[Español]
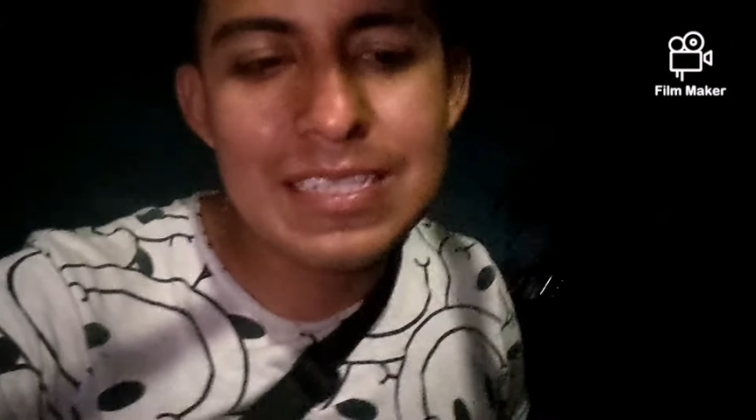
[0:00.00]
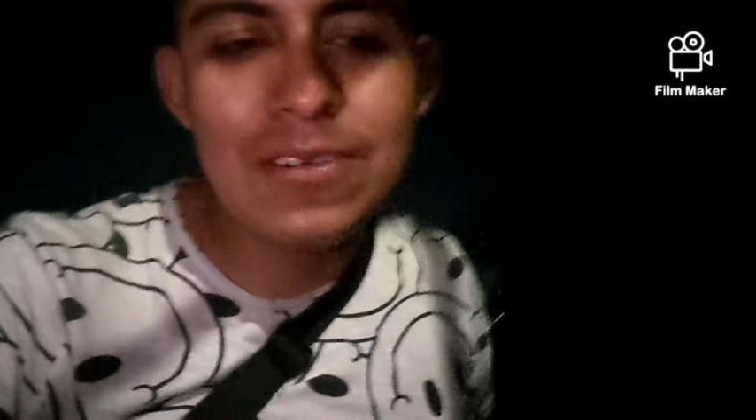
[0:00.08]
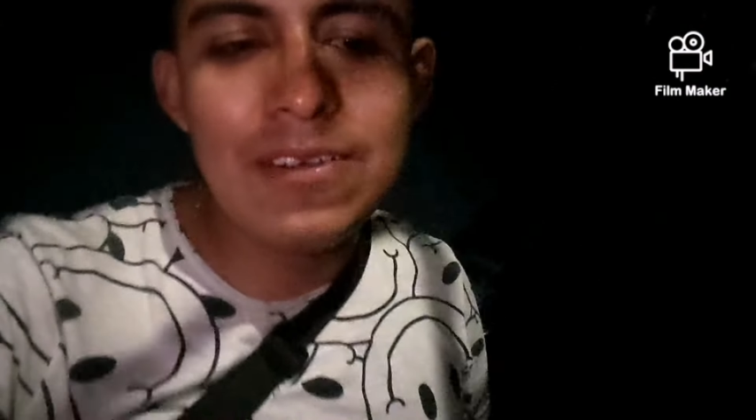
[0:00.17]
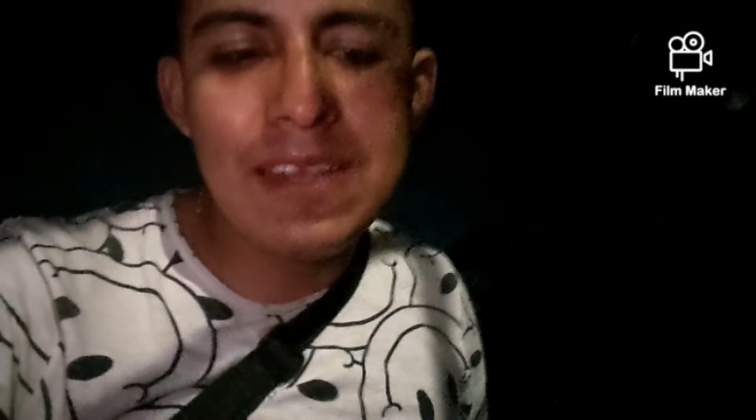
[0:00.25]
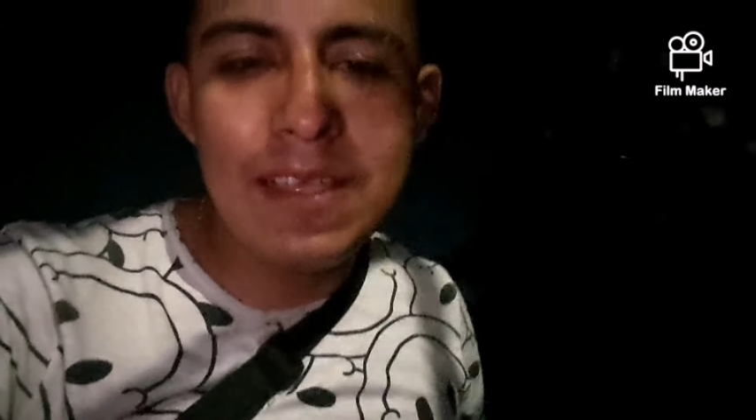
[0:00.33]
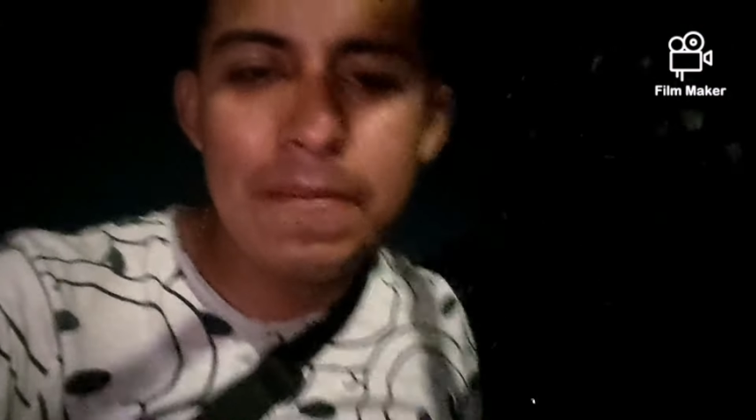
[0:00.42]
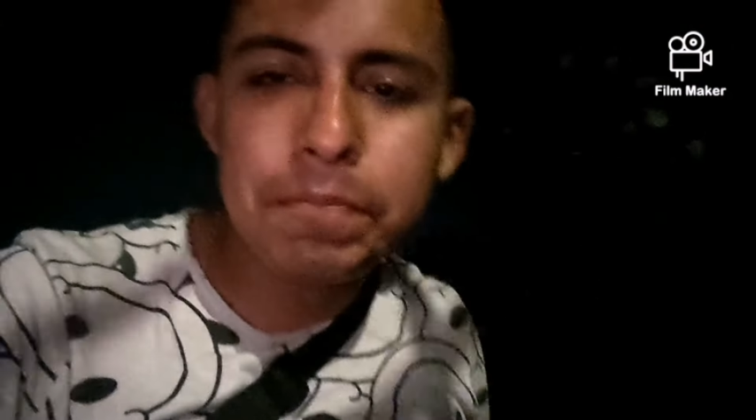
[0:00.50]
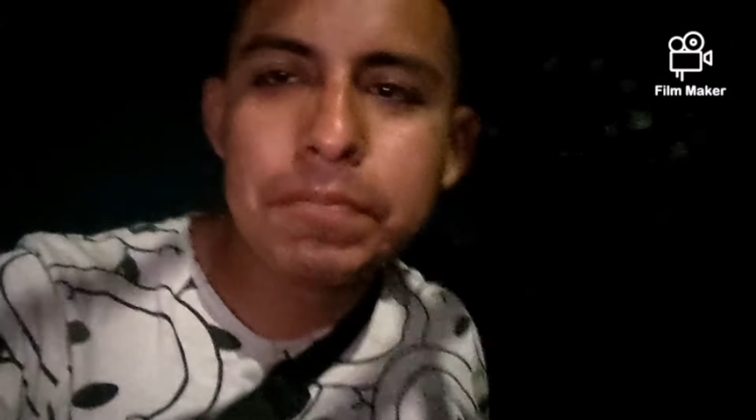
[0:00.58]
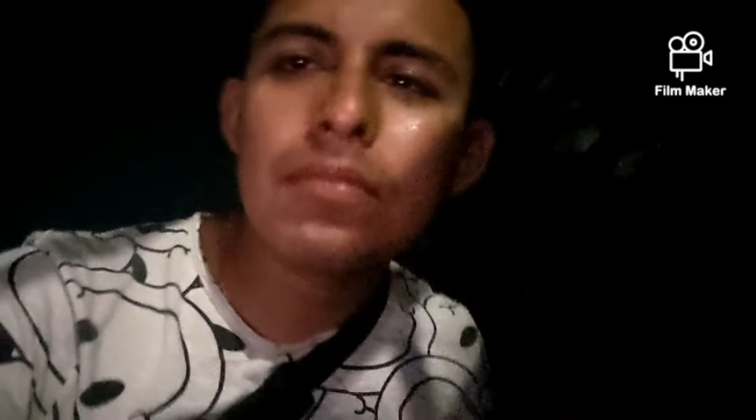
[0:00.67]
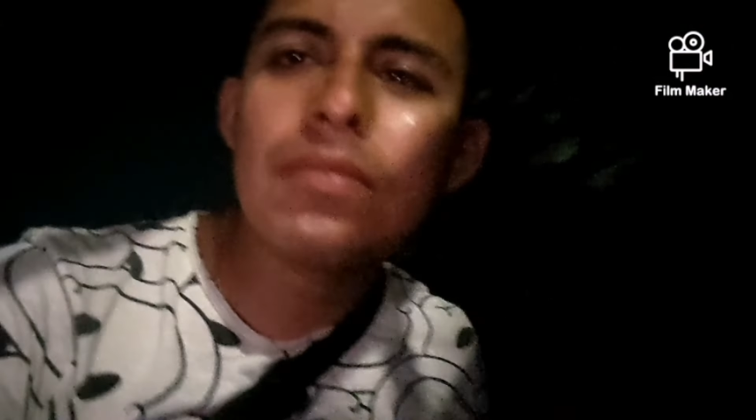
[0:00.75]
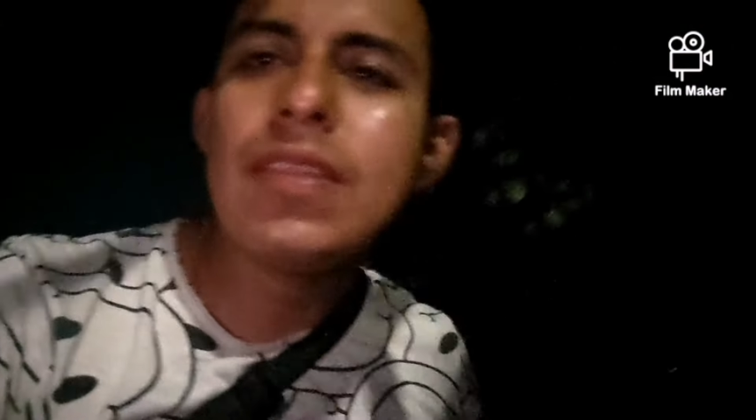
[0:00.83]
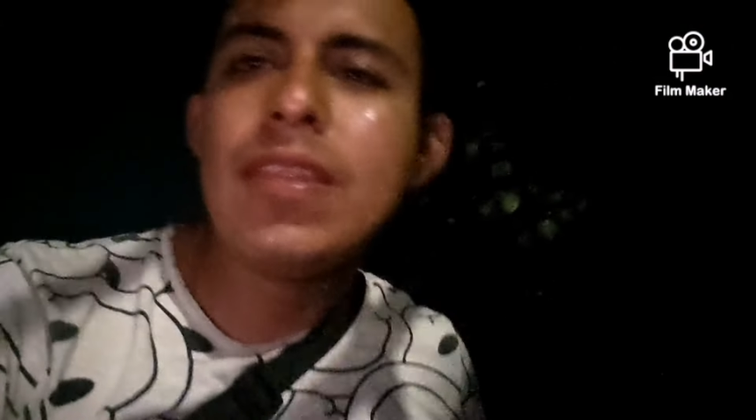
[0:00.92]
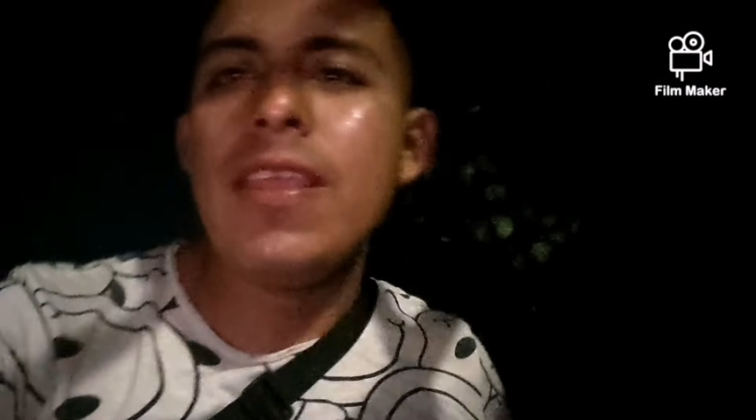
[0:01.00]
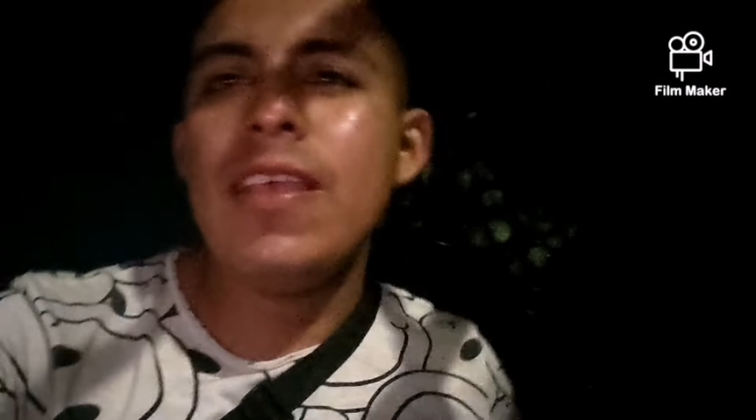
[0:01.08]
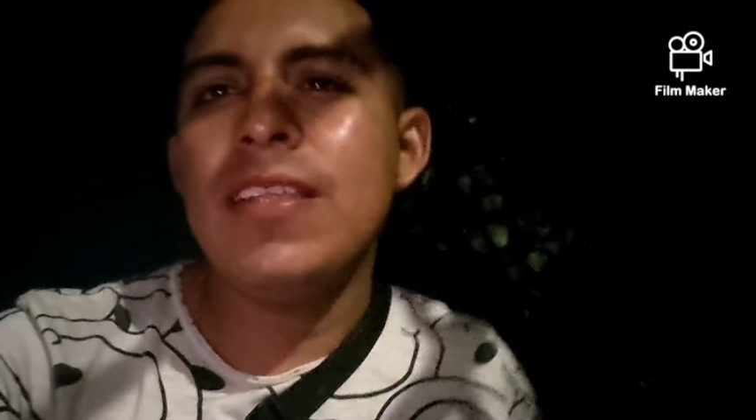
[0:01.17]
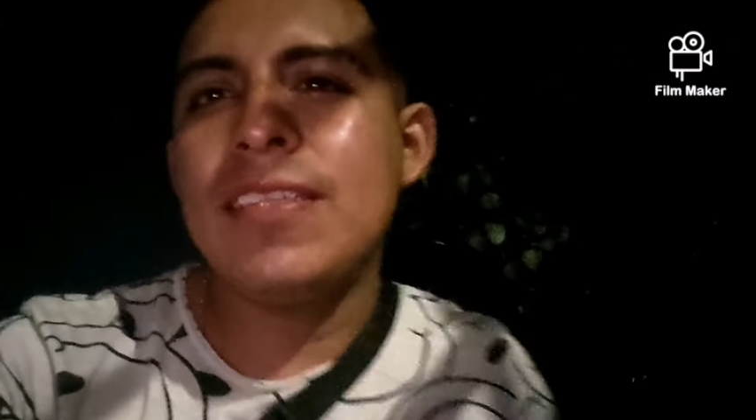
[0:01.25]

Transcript: cuando se mete el sol,